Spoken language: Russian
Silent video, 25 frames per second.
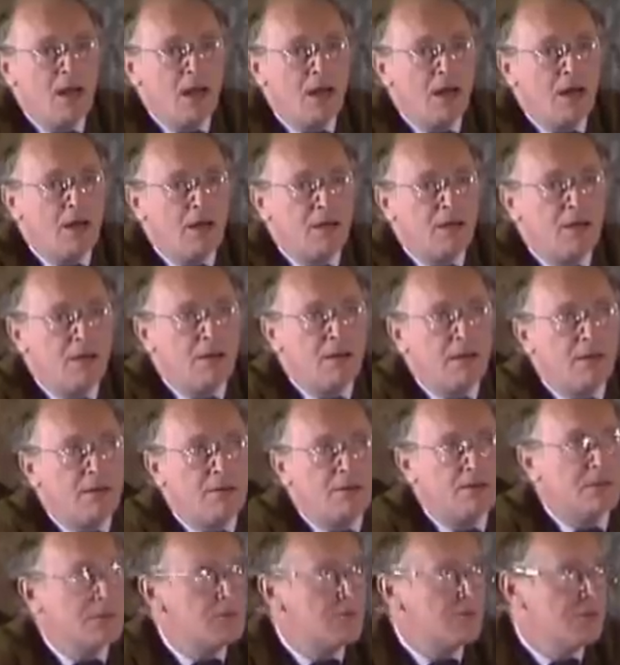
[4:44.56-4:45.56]
А,
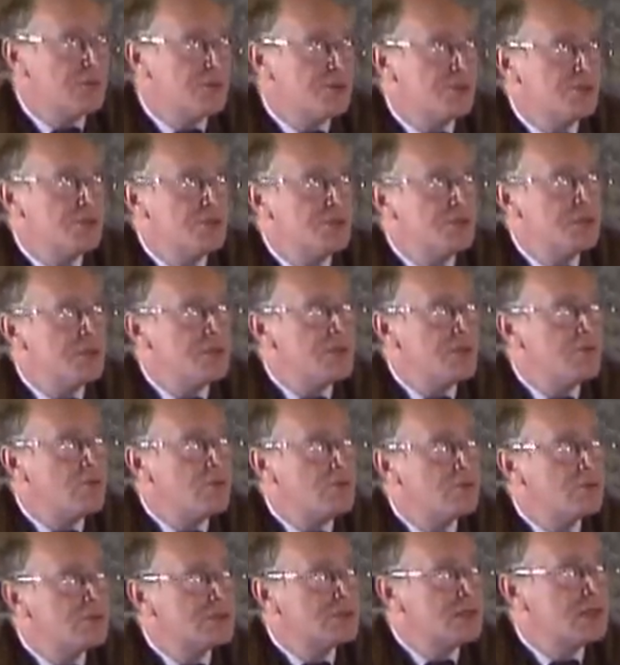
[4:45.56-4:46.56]
на сегодняшний день я
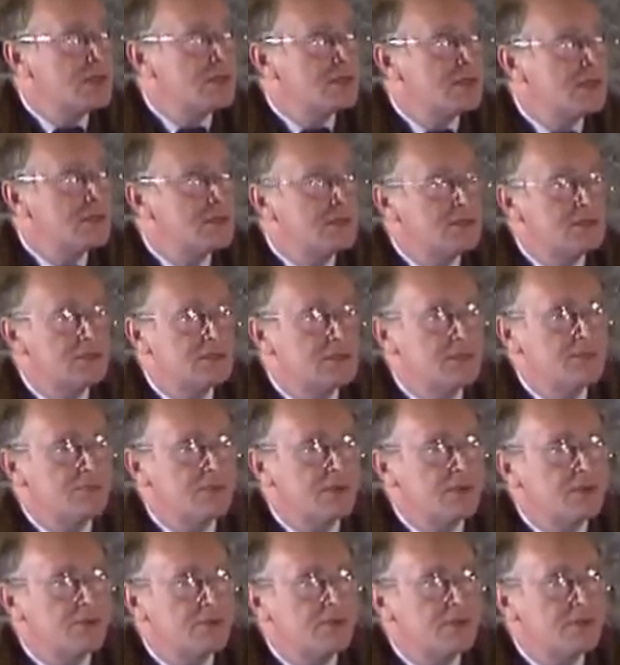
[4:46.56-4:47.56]
мог бы сказать с
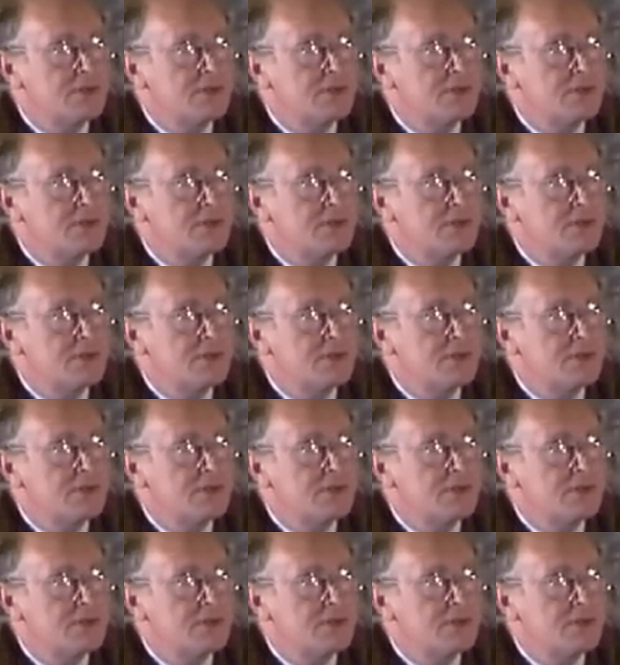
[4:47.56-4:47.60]
определенной